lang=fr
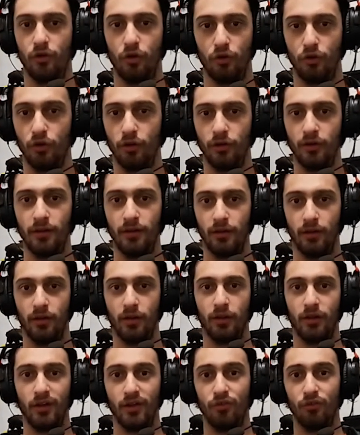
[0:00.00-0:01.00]
Tout,
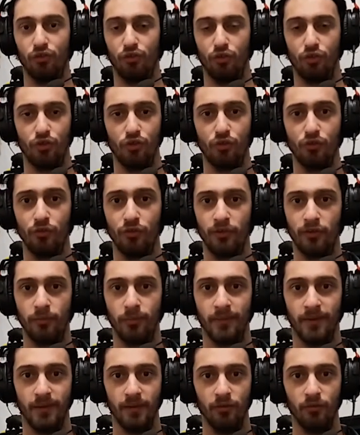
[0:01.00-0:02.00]
quand je vais tout vous
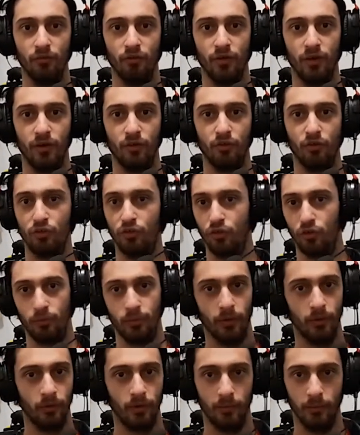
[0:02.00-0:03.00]
expliquer, vous allez tout
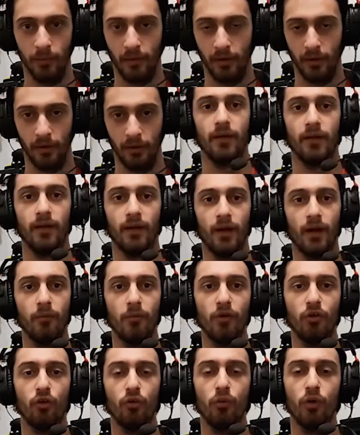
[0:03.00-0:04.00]
comprendre après. Ça
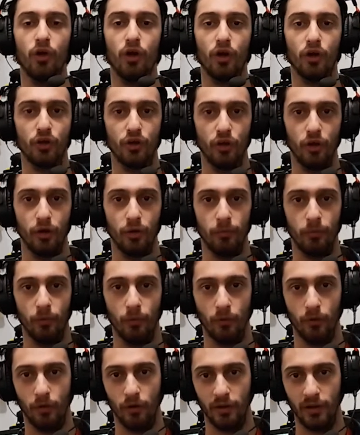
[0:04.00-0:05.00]
commence au mois d'octobre,
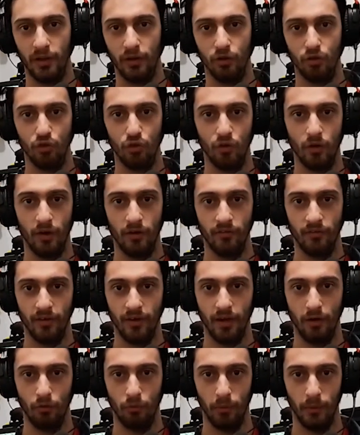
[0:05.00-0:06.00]
euh, quelques jours avant
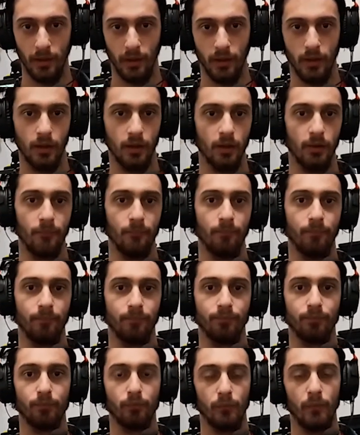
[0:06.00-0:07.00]
l'Halloween.
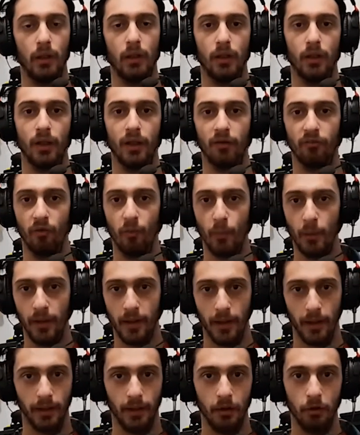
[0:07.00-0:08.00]
Ouais, vraiment la
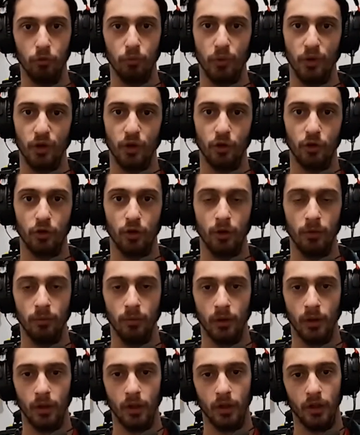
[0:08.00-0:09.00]
dernière semaine d'octobre.
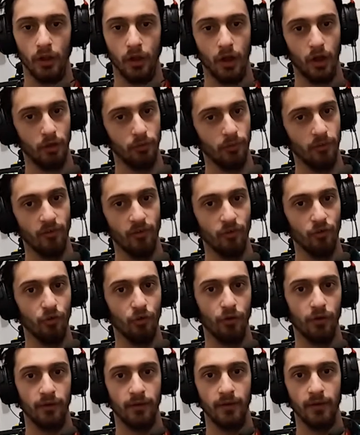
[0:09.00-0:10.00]
Euh, je m'en vais sur
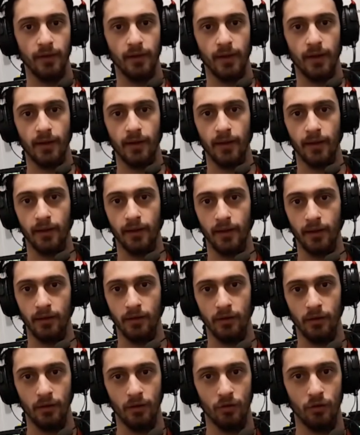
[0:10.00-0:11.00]
un site
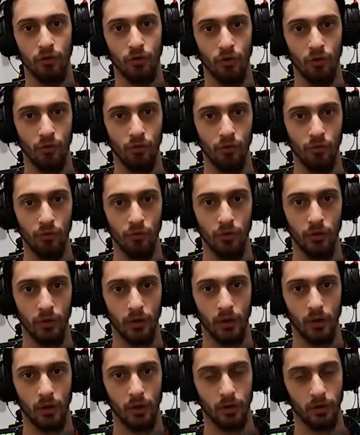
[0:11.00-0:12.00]
internet dont
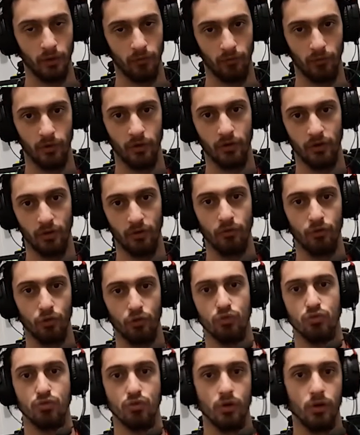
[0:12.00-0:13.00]
ça fait j'avais
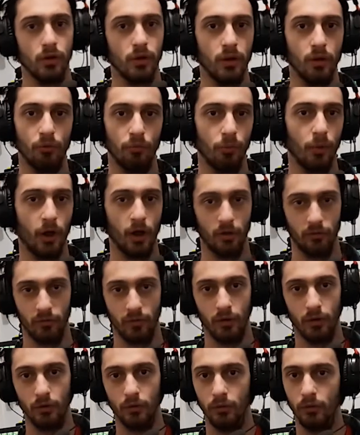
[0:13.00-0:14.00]
toujours été
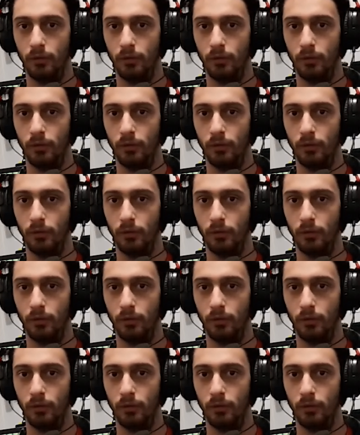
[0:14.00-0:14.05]
auparavant.